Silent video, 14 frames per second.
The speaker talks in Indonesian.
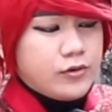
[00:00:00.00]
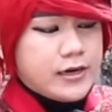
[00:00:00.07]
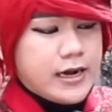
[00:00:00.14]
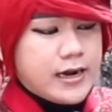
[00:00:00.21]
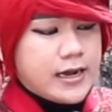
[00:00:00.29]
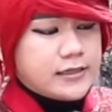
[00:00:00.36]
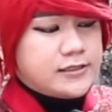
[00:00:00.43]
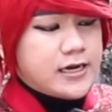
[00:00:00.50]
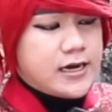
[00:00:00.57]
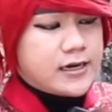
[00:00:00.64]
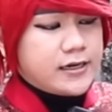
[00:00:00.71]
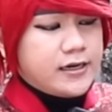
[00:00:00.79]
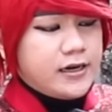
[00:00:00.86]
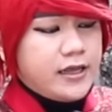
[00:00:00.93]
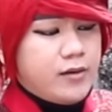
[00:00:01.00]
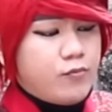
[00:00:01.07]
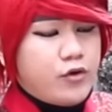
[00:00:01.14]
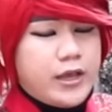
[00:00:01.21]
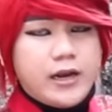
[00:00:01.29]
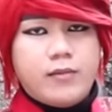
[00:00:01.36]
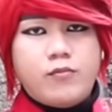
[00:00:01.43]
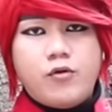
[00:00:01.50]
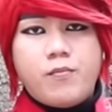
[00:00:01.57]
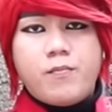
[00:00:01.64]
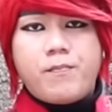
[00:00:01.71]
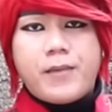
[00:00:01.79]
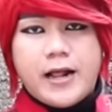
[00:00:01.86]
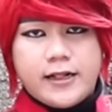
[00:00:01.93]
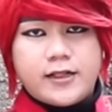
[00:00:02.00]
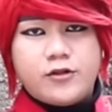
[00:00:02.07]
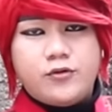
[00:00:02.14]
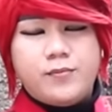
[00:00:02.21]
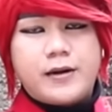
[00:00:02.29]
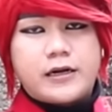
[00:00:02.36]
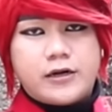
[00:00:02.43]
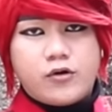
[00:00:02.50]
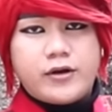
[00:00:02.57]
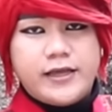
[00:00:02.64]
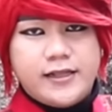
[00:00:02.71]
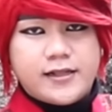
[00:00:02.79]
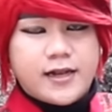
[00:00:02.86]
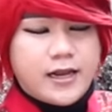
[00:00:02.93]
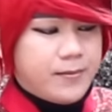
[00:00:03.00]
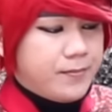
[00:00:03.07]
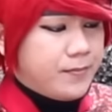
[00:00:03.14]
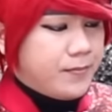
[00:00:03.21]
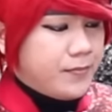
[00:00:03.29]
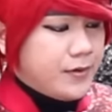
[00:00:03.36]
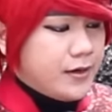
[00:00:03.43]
udah ngajarin ilmu-ilmu palsu berkedok Islam.